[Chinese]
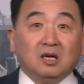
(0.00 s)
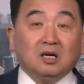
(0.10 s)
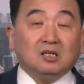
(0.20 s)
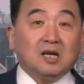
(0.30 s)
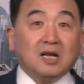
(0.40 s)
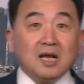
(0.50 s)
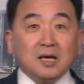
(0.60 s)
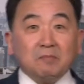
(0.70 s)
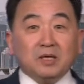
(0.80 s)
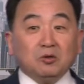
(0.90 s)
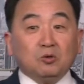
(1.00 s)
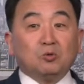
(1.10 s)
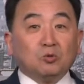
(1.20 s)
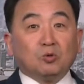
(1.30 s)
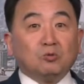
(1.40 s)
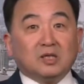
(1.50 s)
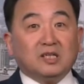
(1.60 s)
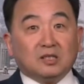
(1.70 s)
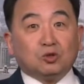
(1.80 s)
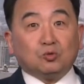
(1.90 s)
人类命运共同体
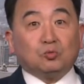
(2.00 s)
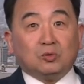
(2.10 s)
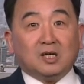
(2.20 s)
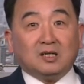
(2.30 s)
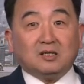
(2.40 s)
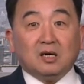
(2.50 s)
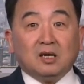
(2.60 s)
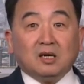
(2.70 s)
的主人，